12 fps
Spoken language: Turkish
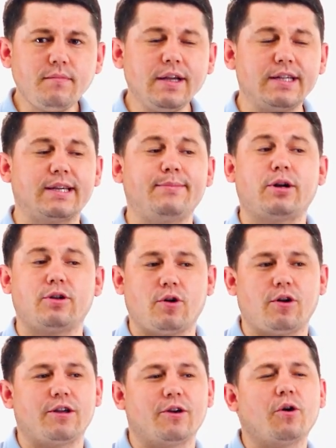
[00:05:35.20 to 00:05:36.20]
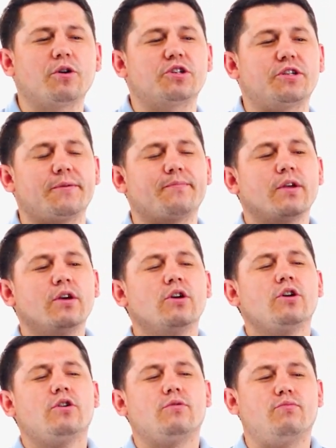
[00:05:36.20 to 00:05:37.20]
samaradorligi açtı.
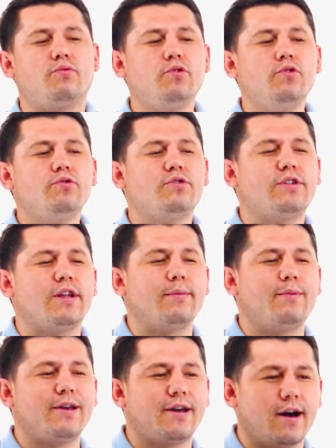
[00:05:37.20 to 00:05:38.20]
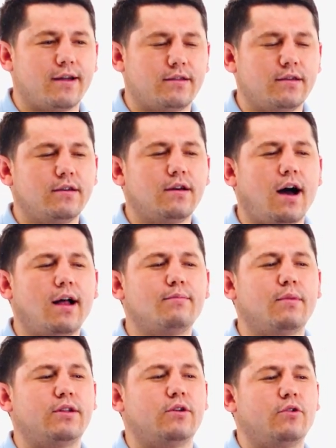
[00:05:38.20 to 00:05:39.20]
Bu tebligatı
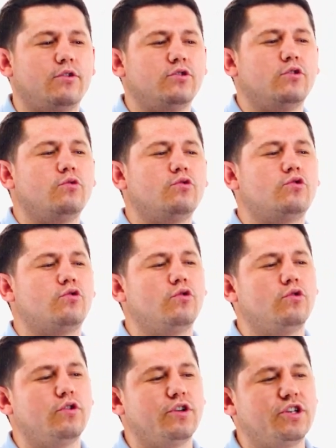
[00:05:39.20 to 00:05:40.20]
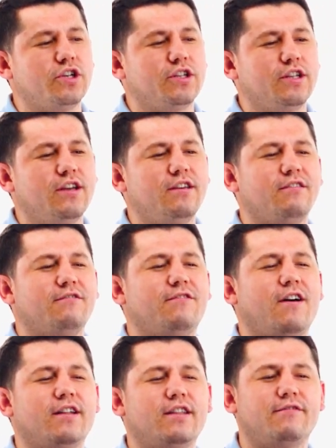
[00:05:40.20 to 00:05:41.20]
almadan önce 3 gün içinde
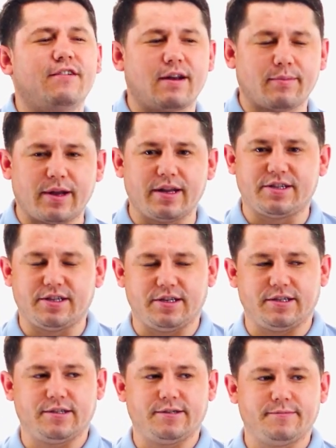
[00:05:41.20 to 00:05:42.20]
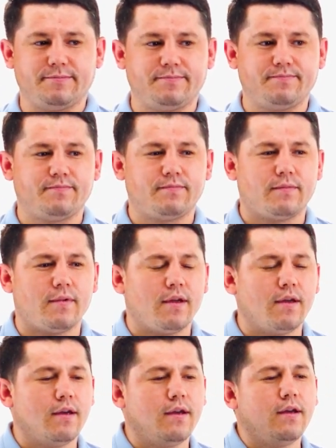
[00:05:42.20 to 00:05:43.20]
ifade vermelisiniz.
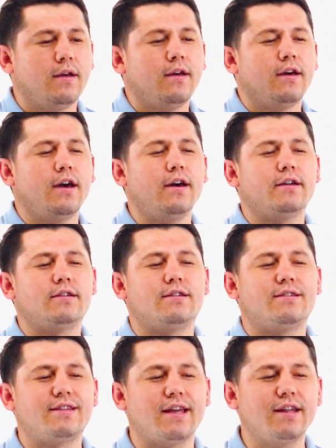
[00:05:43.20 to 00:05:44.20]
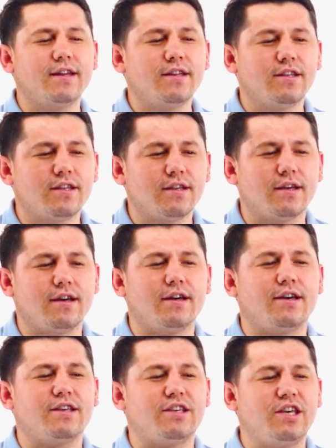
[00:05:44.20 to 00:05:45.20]
Evet, senin
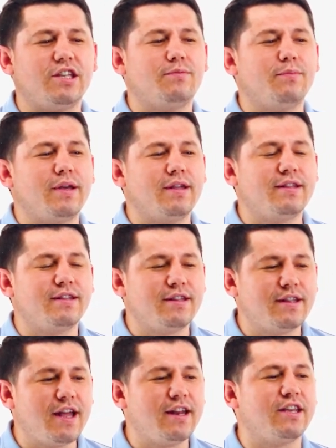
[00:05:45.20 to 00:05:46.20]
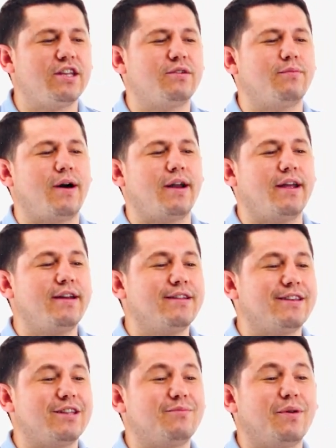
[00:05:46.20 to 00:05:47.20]
e, gitmenden itibaren,
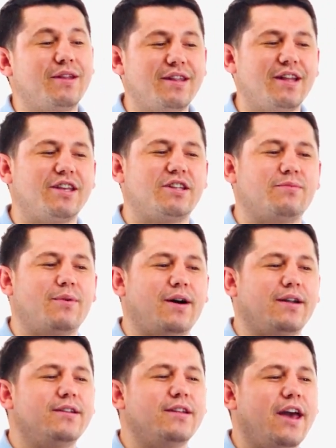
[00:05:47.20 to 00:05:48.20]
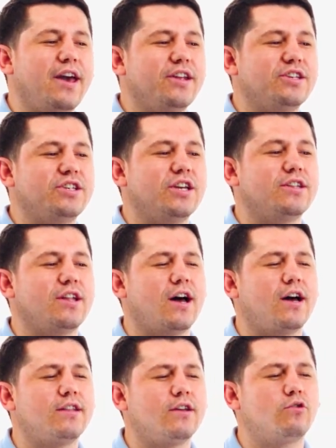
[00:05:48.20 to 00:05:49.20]
gitmenden itibaren her şey
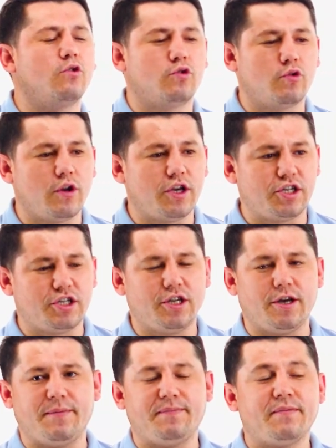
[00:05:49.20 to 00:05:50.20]
daha da kötüleşti.